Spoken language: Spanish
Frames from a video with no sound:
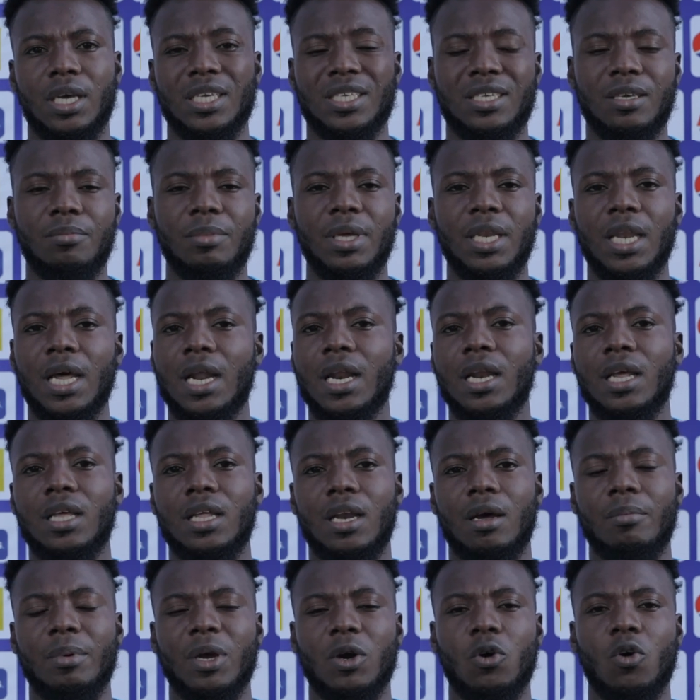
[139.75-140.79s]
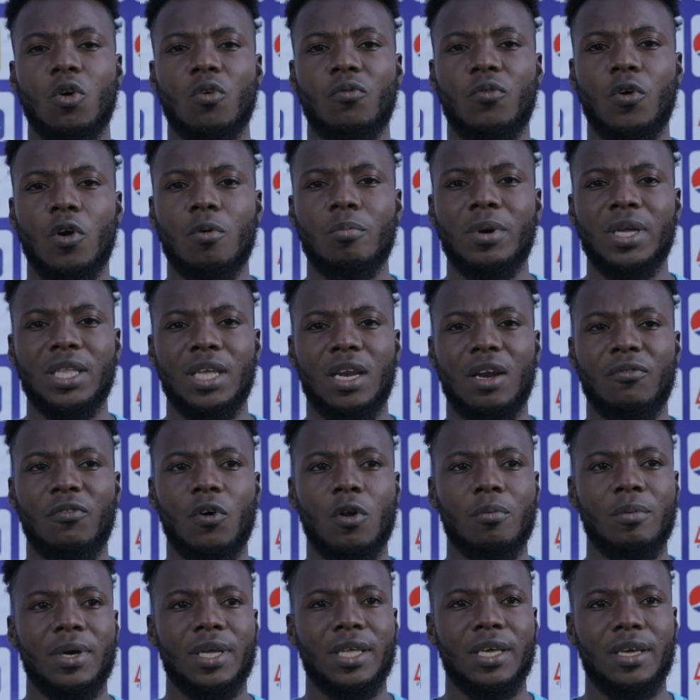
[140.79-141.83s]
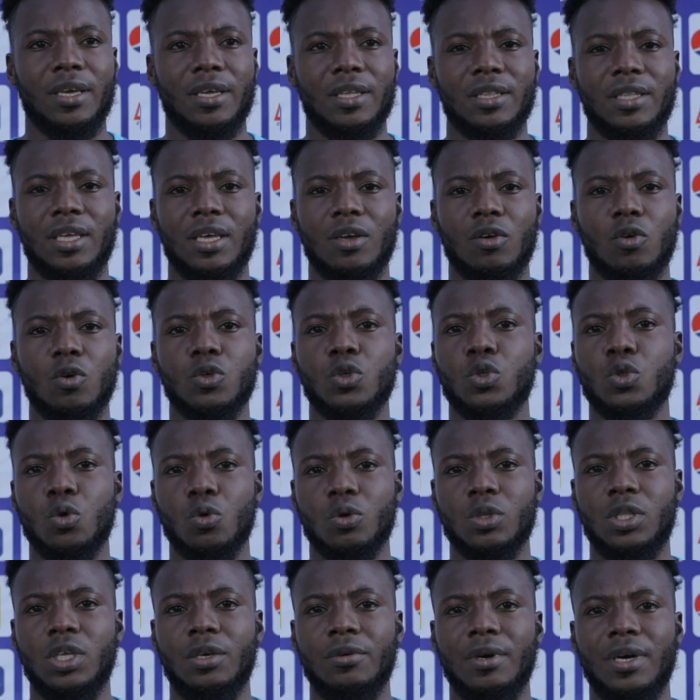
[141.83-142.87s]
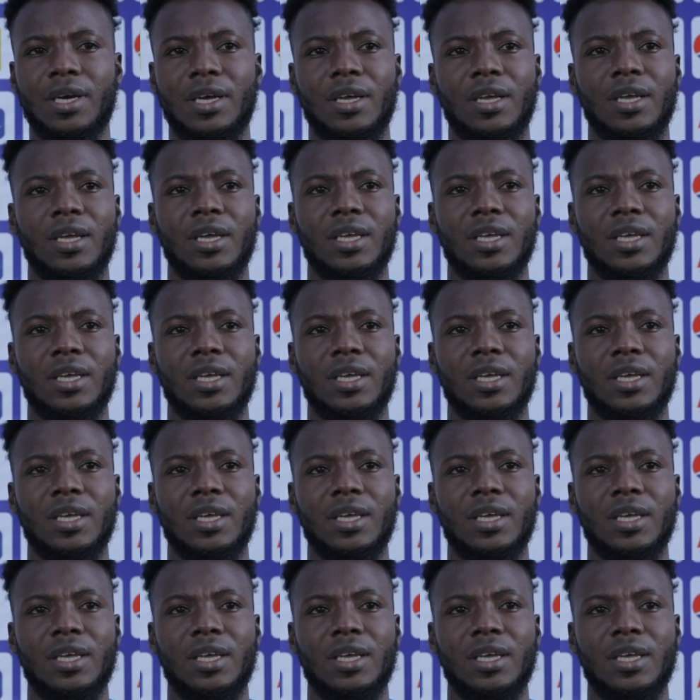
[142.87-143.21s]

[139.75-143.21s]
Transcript: asimilarla de la mejor forma, de la forma de constructiva,